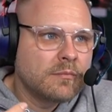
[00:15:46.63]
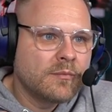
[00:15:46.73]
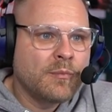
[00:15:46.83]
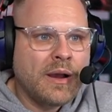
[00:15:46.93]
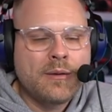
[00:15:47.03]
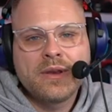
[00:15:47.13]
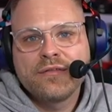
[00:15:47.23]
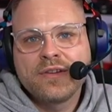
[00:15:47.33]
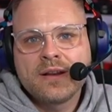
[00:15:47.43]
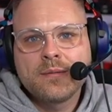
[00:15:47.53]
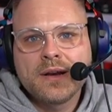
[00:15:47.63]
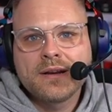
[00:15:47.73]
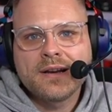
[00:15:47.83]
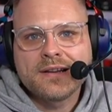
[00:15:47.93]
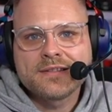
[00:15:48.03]
ein paar mehr Fehler machen
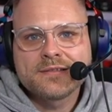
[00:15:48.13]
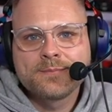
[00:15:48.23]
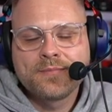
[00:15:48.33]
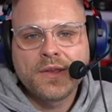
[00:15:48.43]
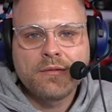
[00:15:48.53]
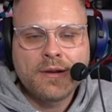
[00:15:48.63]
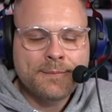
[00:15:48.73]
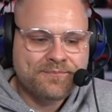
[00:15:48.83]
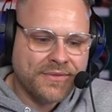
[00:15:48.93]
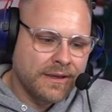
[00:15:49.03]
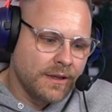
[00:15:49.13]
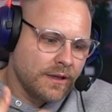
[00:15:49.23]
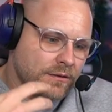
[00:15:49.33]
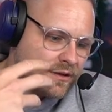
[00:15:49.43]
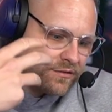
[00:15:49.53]
kannst. Nicht wahr?
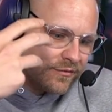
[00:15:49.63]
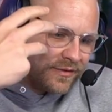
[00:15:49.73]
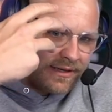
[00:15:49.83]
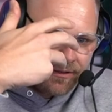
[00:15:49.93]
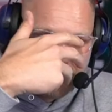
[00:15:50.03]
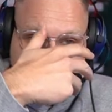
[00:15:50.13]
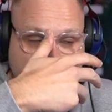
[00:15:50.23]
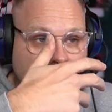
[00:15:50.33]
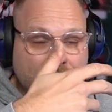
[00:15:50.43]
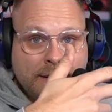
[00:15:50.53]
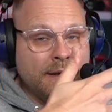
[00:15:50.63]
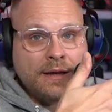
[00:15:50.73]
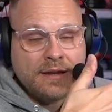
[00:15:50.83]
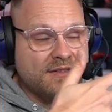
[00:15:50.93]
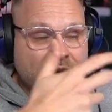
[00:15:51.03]
Dass du vielleicht dir in
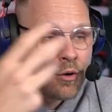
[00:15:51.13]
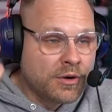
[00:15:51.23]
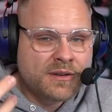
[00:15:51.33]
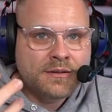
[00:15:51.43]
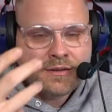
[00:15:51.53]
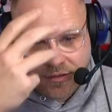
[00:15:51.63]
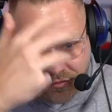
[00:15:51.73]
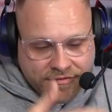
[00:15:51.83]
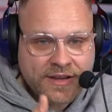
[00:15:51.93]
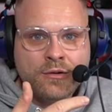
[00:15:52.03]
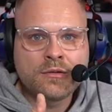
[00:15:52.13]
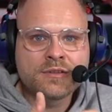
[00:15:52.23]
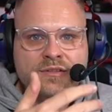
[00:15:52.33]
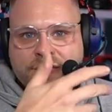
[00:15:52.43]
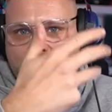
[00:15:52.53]
der Sekunde, die du
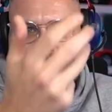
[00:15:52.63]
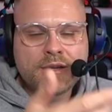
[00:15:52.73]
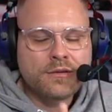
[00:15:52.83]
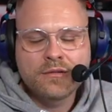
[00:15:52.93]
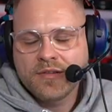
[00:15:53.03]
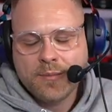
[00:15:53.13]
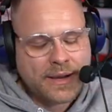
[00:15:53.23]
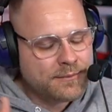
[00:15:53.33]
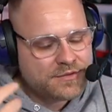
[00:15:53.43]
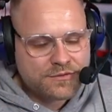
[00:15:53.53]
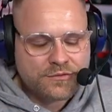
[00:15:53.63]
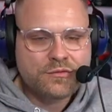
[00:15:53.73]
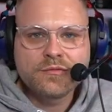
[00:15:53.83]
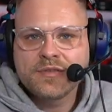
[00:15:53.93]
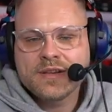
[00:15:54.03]
wegguckst, vor dir irgendwer bremst und
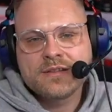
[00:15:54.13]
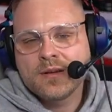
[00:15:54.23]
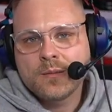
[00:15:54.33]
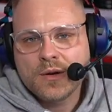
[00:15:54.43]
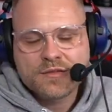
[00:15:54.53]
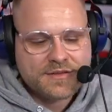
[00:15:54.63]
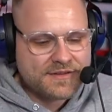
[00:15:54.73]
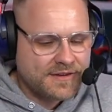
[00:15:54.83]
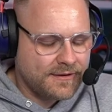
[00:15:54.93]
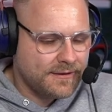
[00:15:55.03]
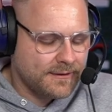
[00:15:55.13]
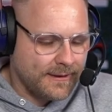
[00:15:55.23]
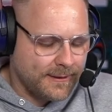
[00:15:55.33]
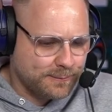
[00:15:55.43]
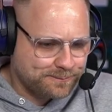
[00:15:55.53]
du fährst ihn dann aus Versehen hinten
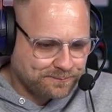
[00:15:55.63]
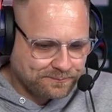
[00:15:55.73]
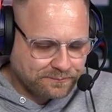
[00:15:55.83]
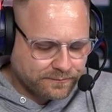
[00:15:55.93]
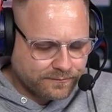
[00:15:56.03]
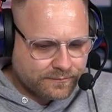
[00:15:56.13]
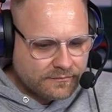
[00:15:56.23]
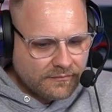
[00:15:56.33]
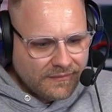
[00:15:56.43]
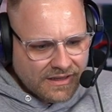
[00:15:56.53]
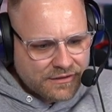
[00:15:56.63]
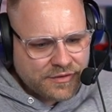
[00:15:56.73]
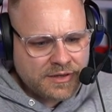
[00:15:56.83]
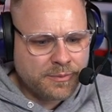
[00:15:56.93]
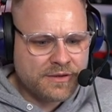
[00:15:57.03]
rein. Das
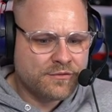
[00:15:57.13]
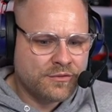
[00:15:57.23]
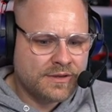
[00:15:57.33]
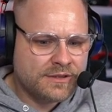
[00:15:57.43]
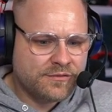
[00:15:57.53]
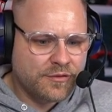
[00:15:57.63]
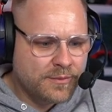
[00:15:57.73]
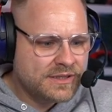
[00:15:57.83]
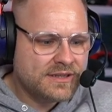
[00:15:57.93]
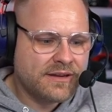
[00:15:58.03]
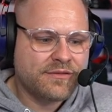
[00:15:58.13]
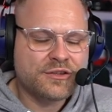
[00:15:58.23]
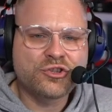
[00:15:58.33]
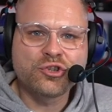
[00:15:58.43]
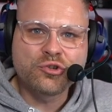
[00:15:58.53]
finde ich persönlich für mich etwas
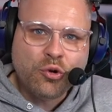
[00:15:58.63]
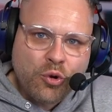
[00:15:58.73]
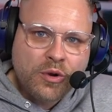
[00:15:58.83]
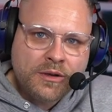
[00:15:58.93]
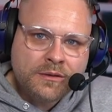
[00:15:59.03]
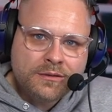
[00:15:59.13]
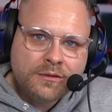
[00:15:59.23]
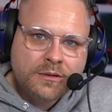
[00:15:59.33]
störend,